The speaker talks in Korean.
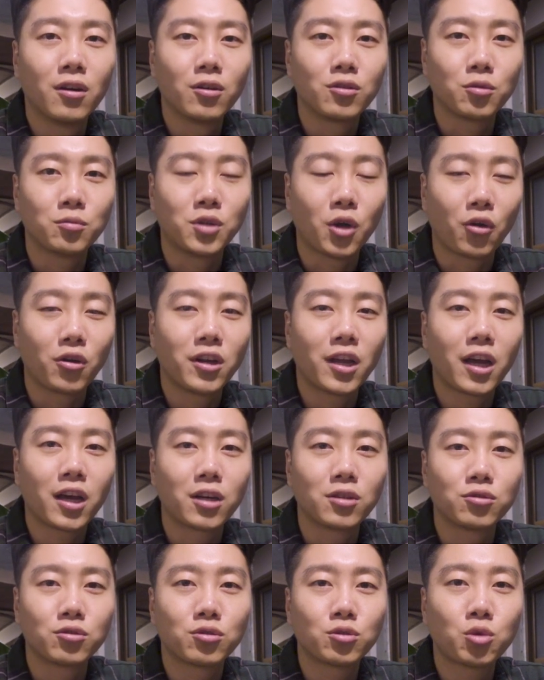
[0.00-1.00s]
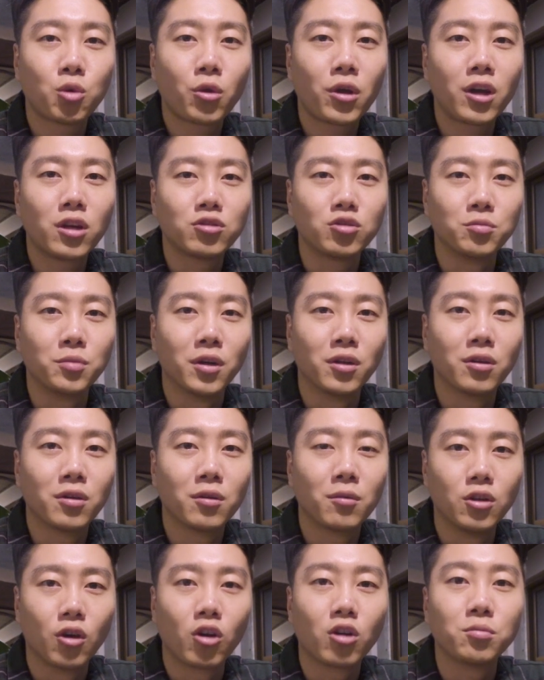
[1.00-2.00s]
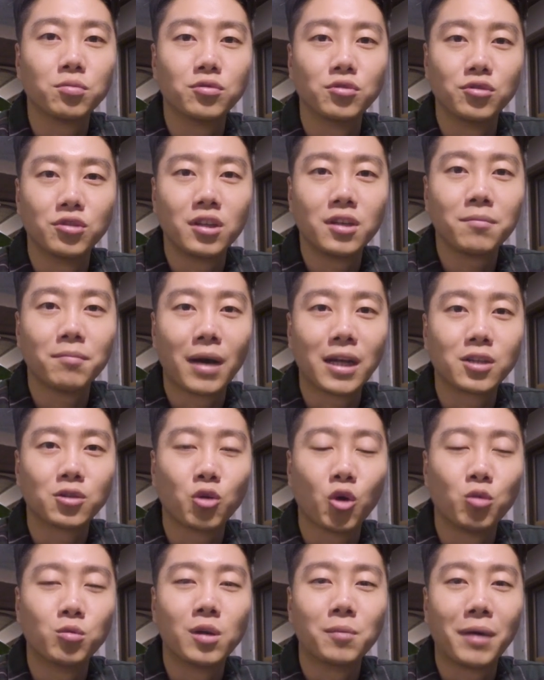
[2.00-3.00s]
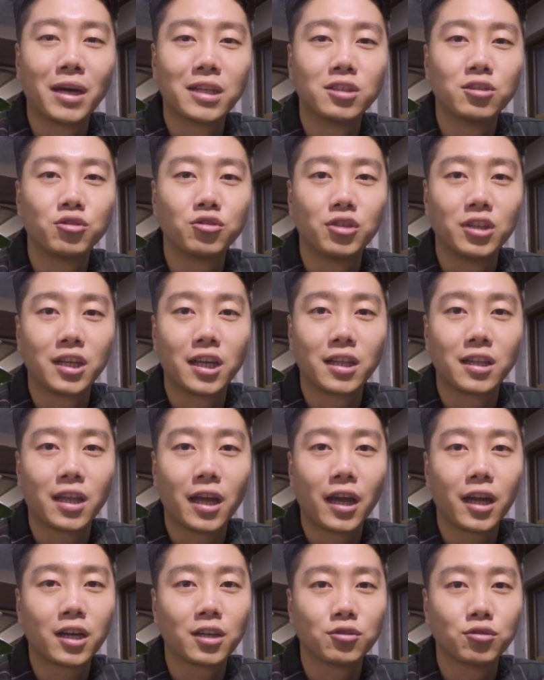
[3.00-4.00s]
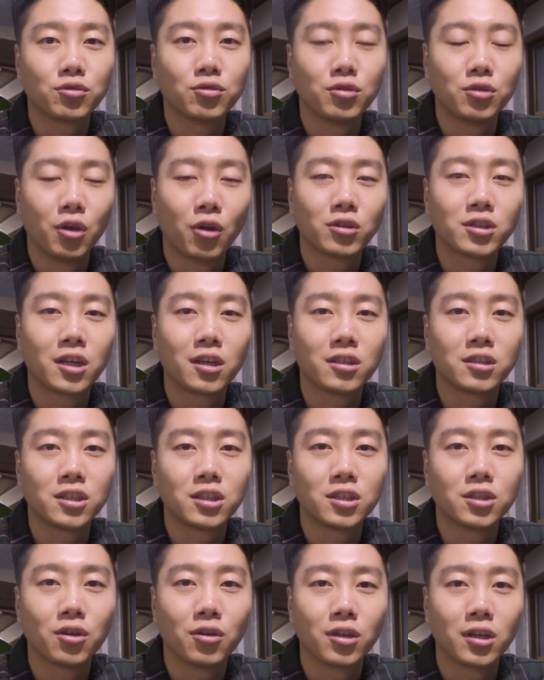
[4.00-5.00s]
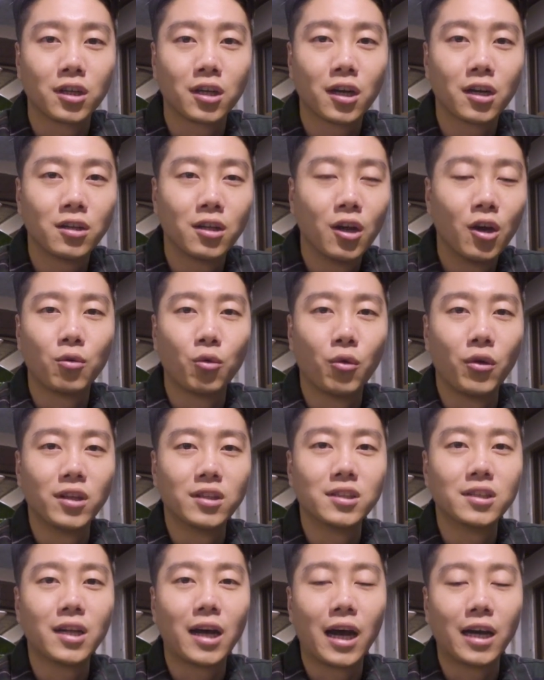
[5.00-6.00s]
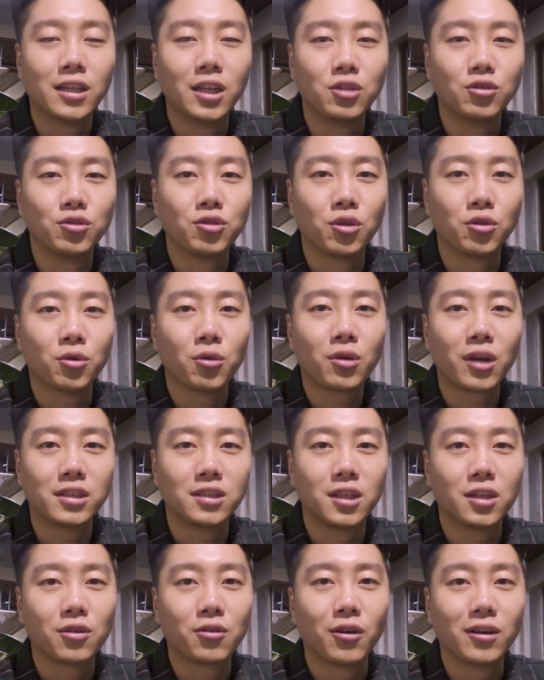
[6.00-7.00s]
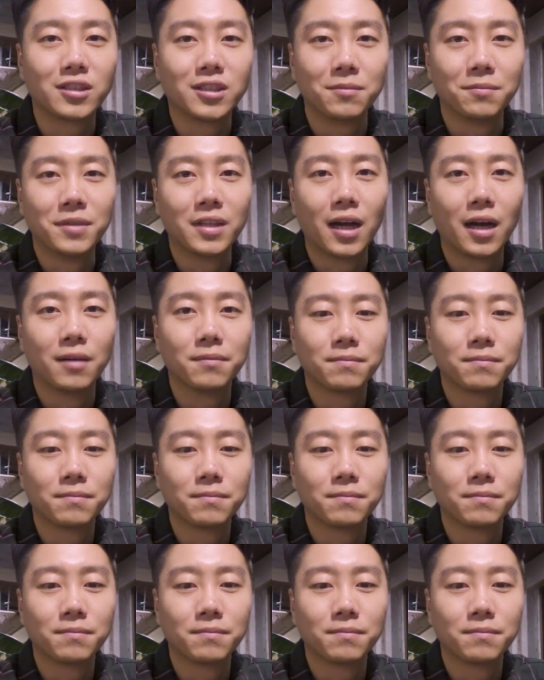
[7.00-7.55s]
좀 정리해가지고 소개해주면 여러분들이 많은 도움을 받을 수 있겠다 해가지고 영상을 찍은 거니까 오해는 안 해주셔도 괜찮을 것 같습니다.